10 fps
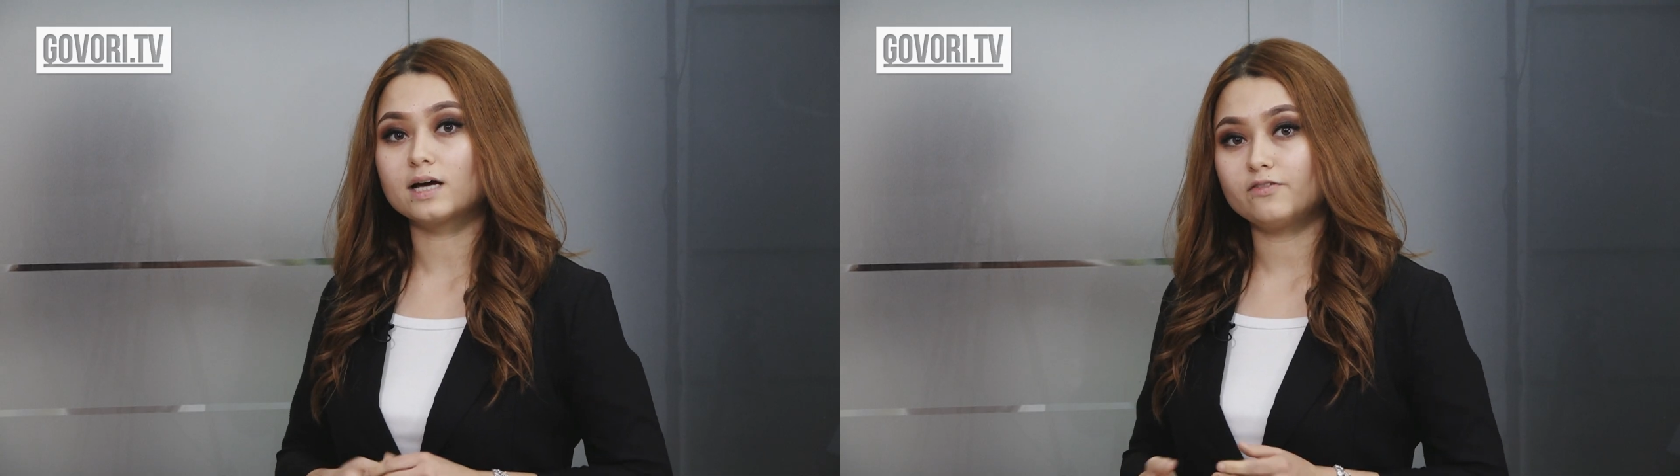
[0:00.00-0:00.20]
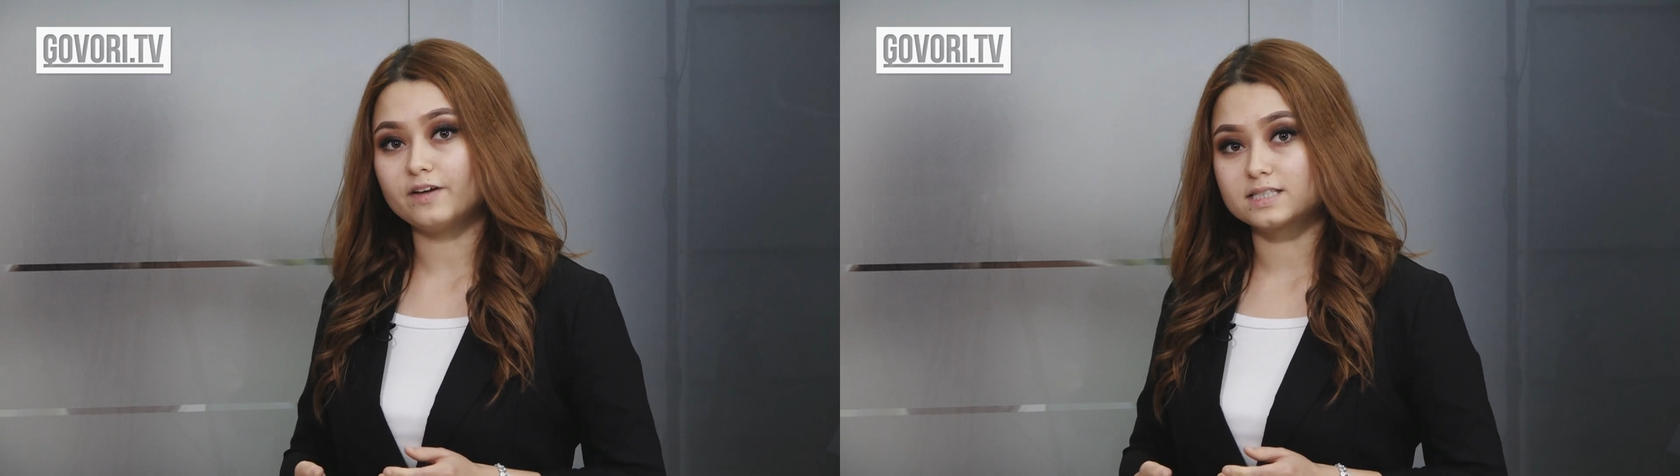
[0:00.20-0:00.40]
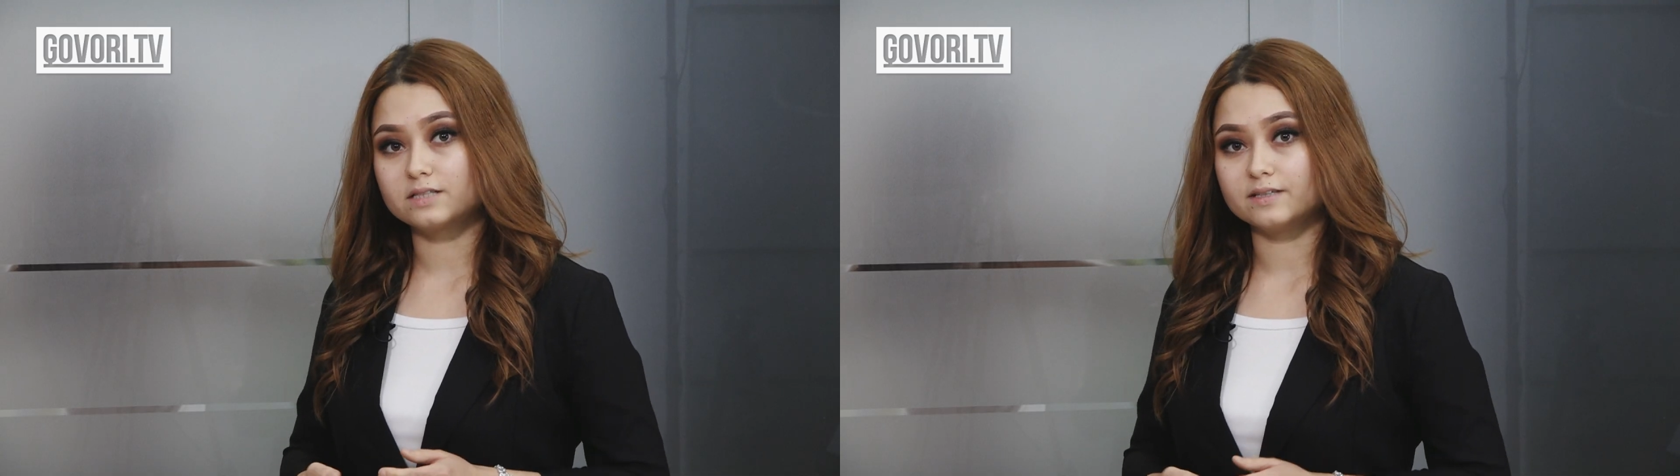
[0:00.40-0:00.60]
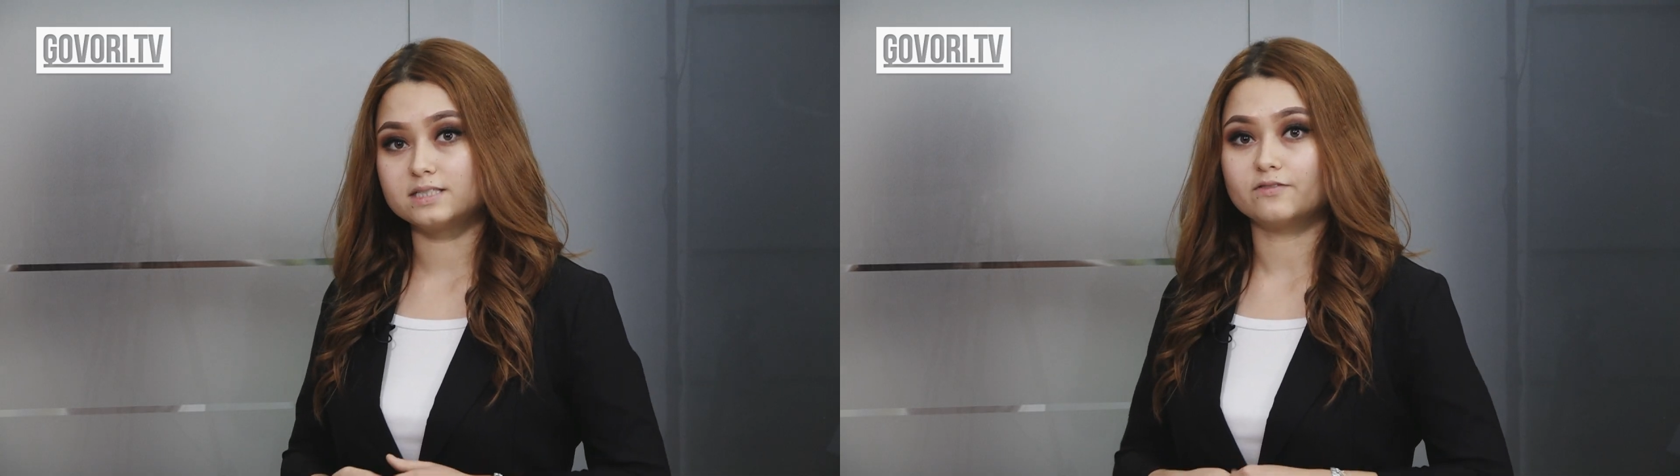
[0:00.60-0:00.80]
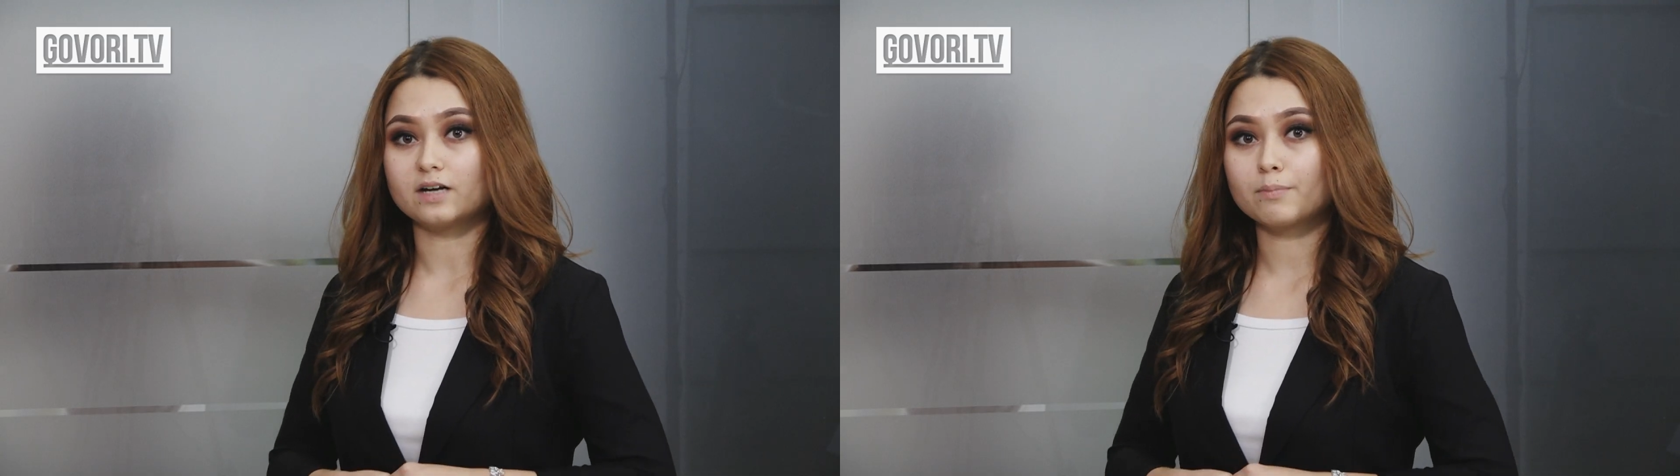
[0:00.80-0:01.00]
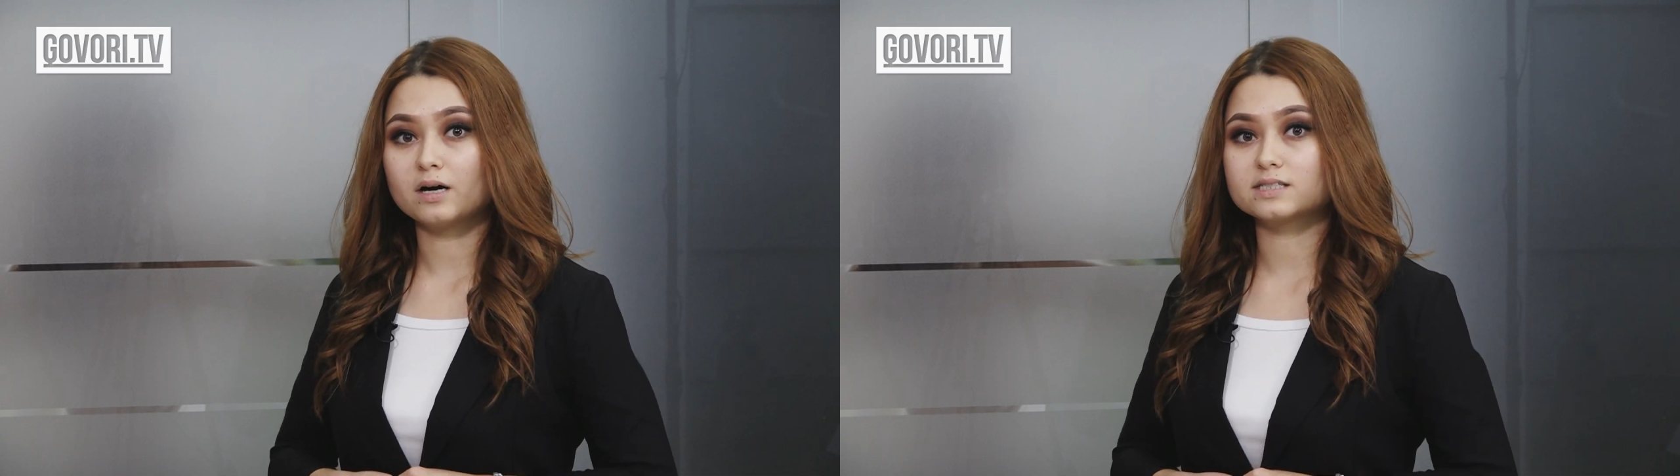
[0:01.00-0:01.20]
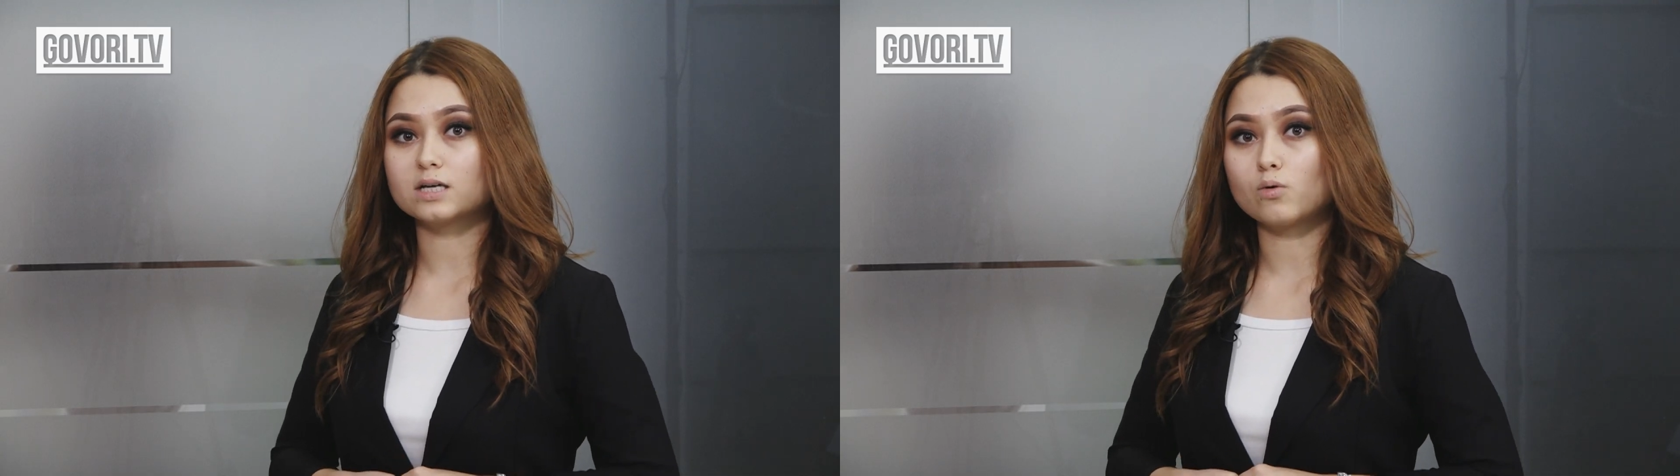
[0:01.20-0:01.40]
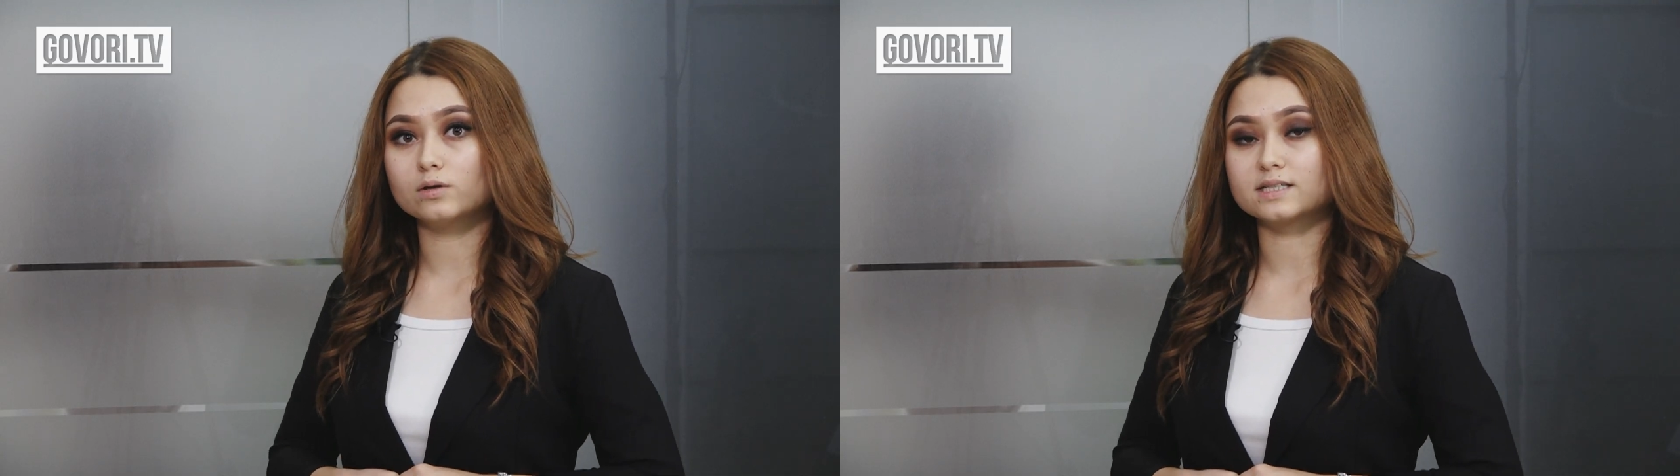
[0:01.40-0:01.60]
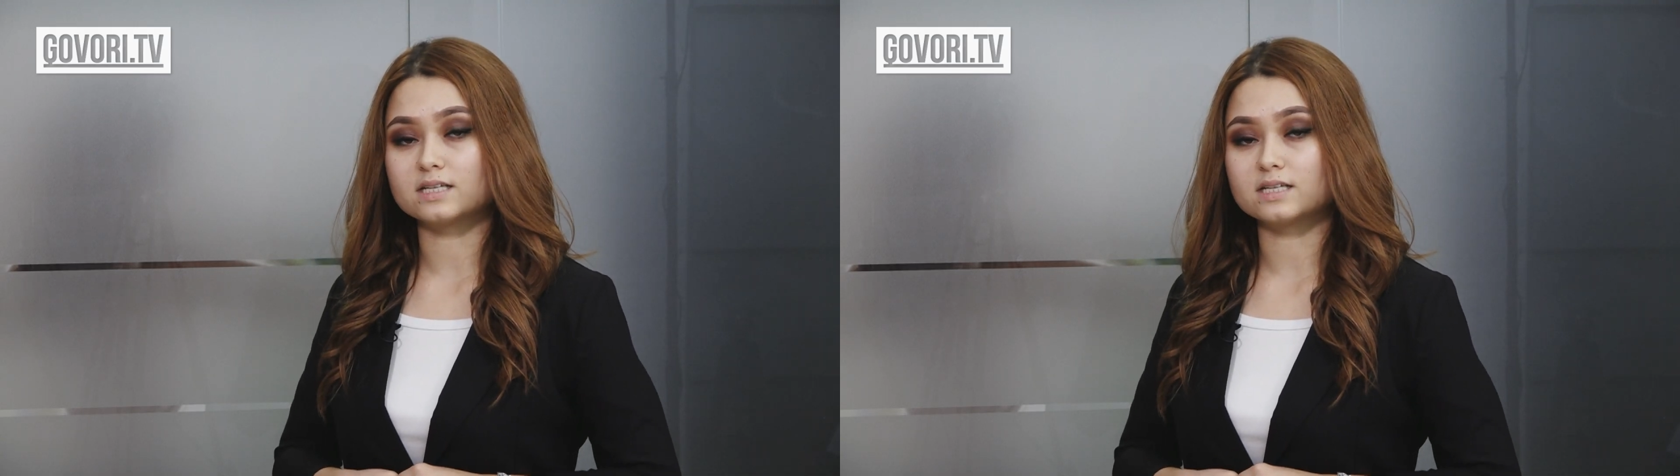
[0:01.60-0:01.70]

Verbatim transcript: ответственности в рамках закона,